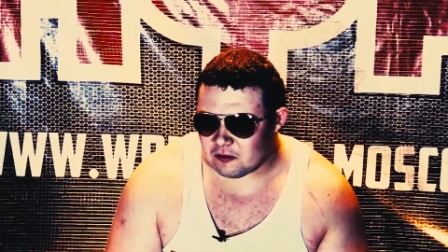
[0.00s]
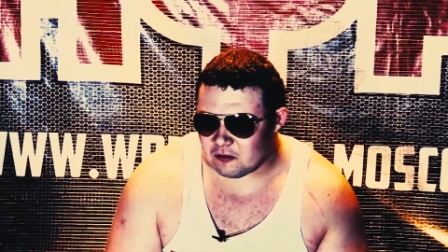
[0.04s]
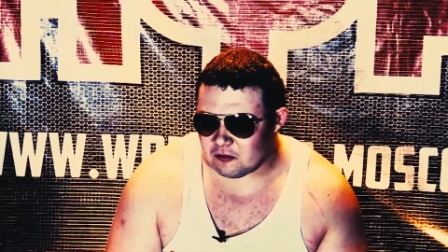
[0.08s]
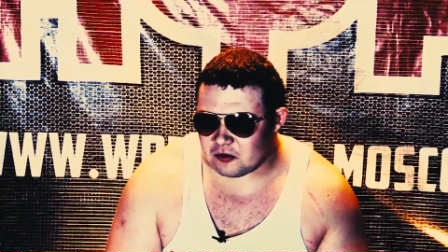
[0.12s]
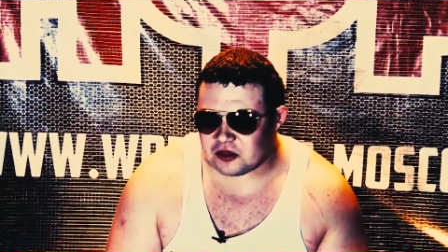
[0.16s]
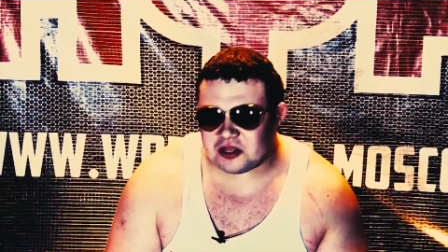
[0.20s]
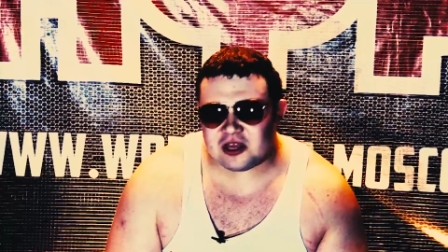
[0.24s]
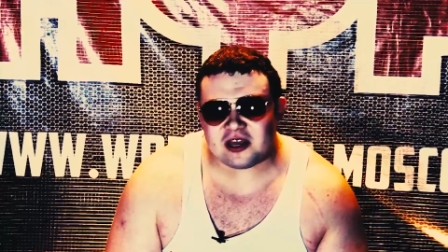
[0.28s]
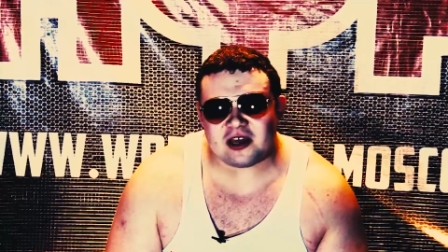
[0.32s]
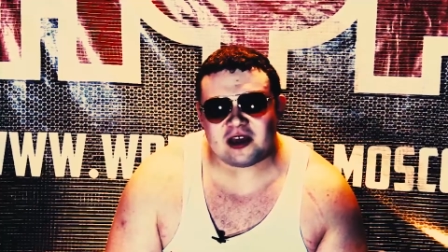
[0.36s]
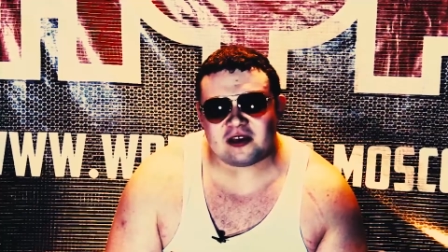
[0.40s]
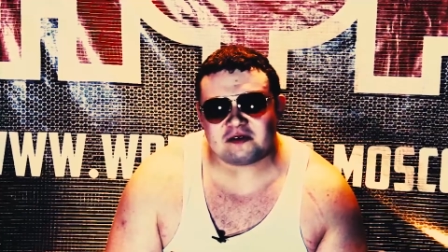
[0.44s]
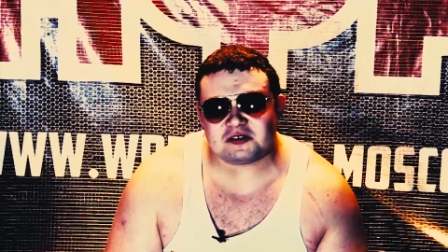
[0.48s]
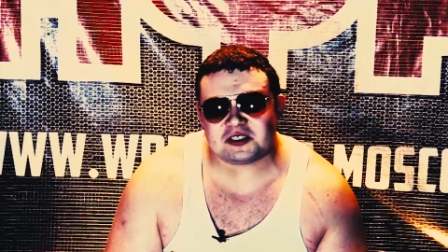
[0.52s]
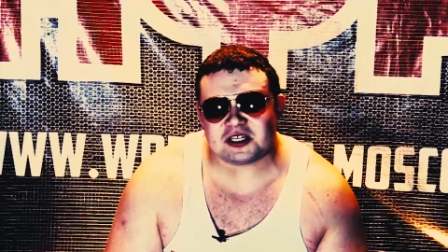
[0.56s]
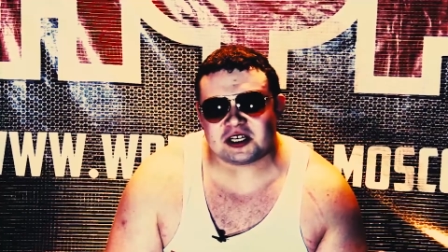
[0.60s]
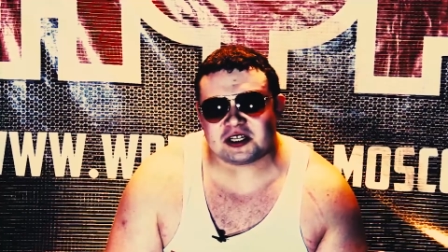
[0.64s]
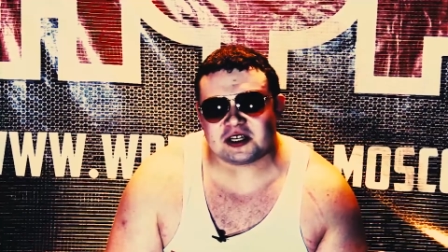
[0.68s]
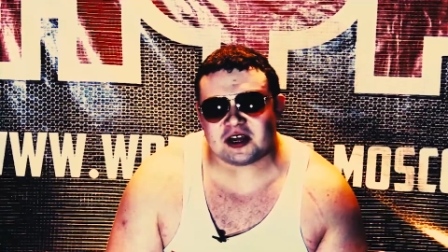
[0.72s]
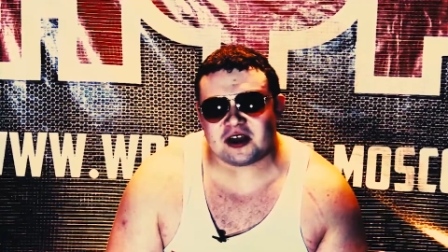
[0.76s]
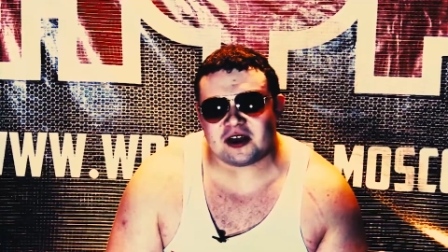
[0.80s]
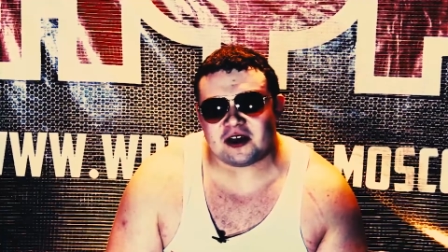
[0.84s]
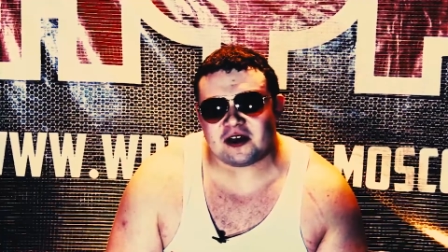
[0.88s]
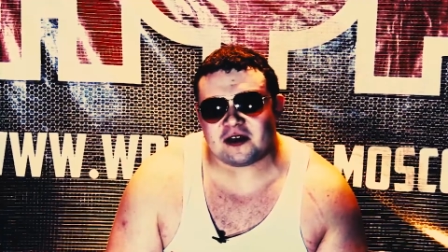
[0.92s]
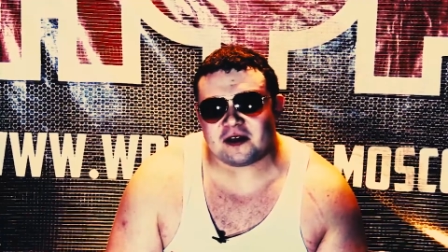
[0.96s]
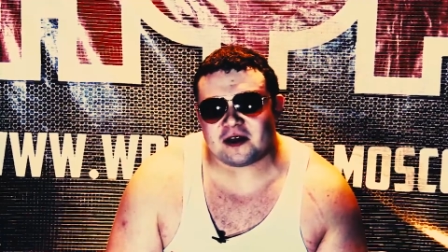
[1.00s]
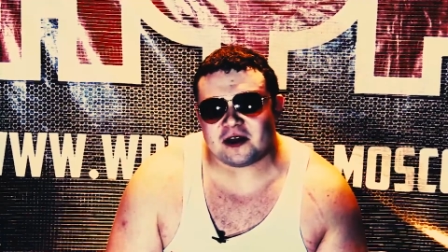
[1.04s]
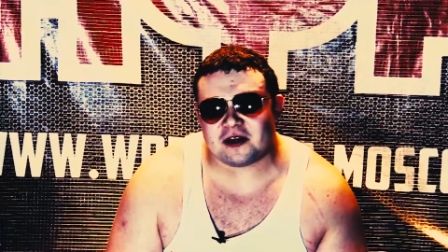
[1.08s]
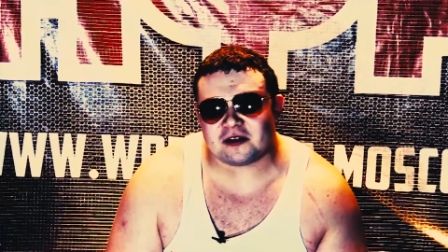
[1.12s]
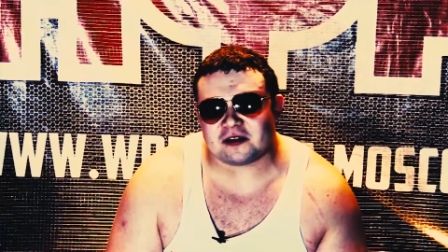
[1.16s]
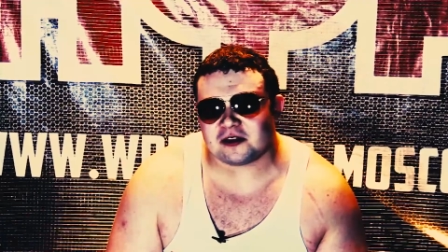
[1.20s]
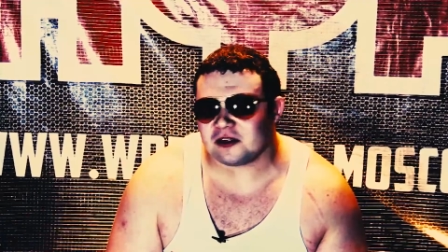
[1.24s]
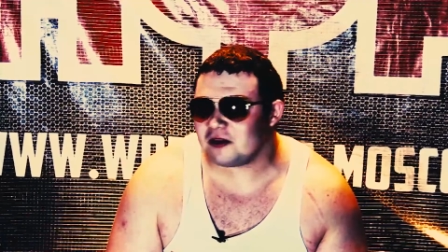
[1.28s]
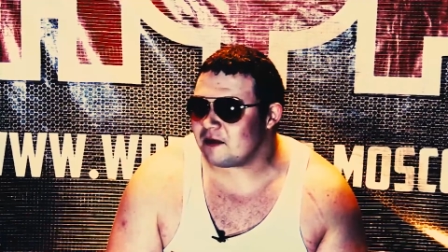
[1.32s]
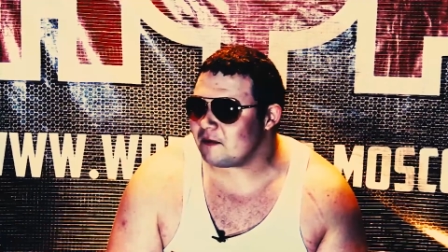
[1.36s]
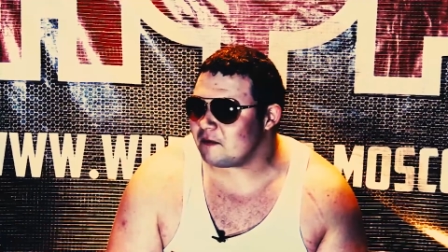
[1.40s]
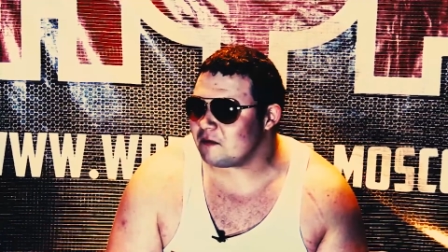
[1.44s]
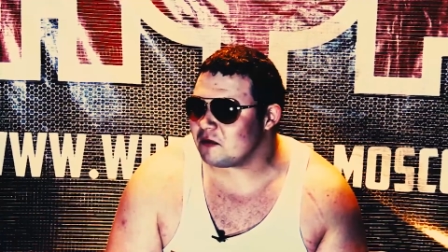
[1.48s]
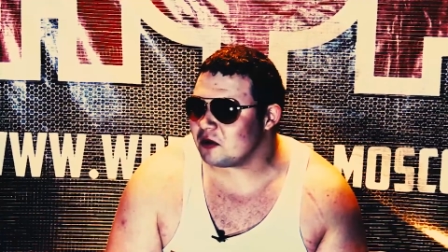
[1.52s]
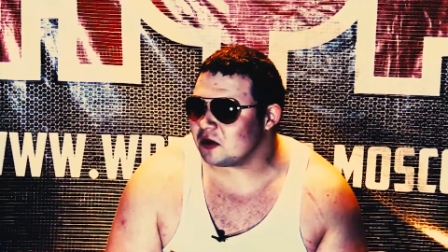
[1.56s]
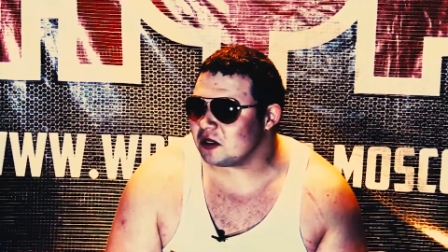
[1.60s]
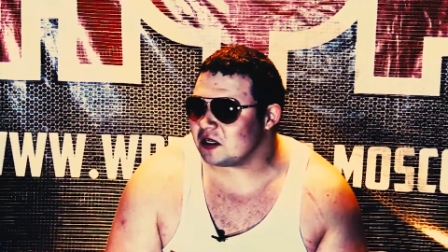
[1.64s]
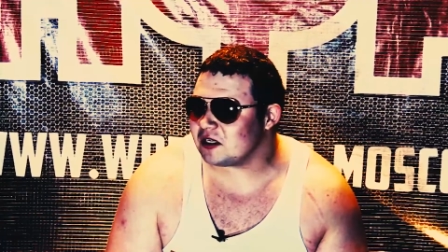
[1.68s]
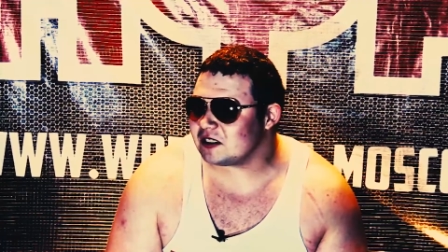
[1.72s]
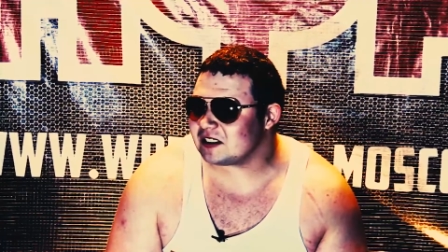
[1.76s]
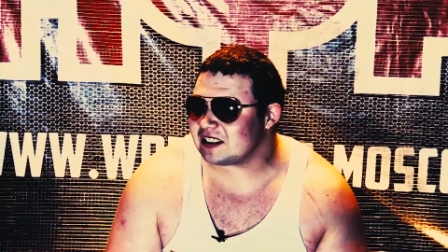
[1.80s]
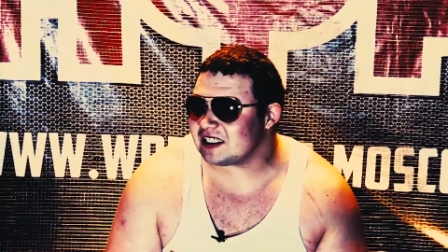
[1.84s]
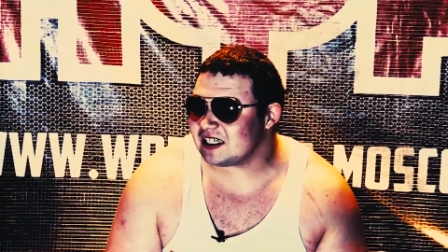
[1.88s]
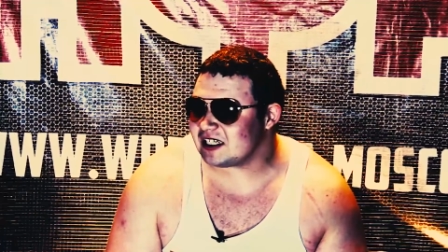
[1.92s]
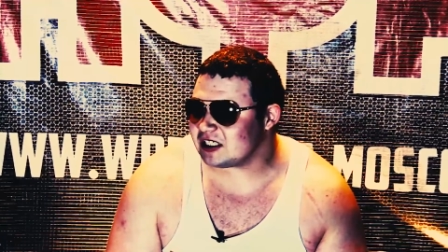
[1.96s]
Мне всегда это
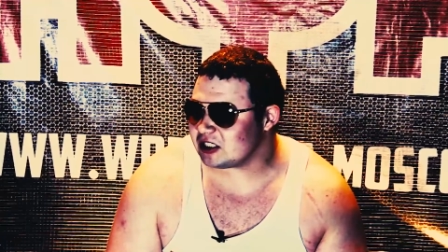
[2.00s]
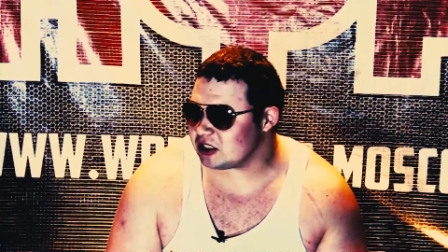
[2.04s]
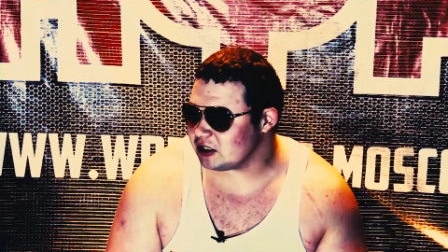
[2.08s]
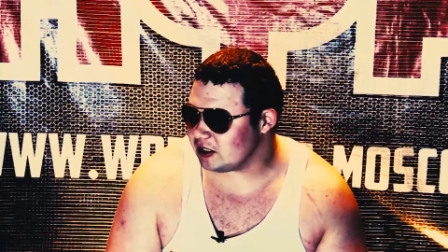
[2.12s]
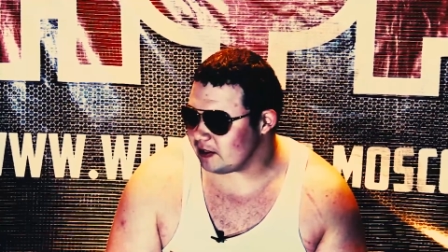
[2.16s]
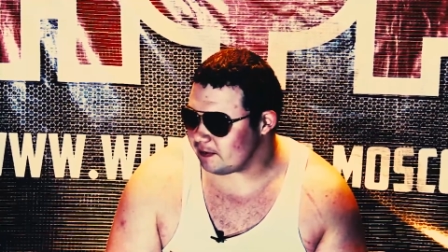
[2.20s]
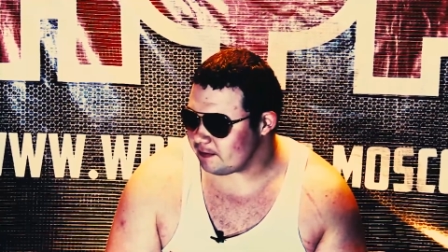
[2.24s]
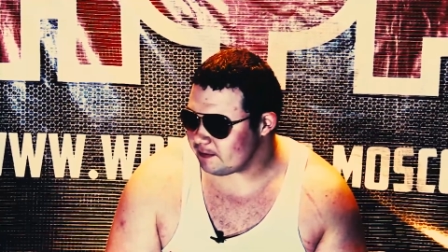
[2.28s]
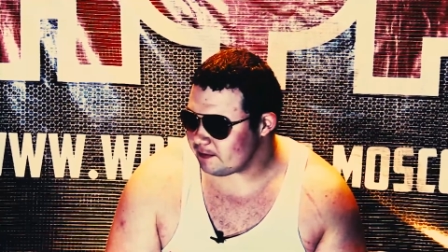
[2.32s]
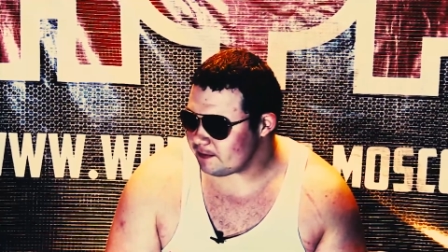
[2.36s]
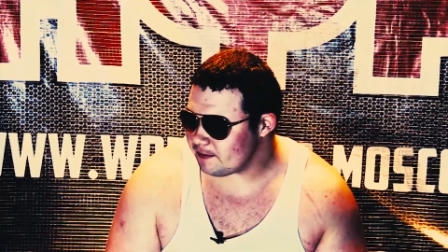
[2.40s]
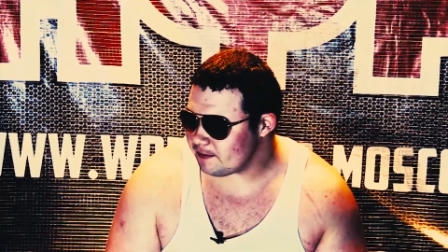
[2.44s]
было страшно.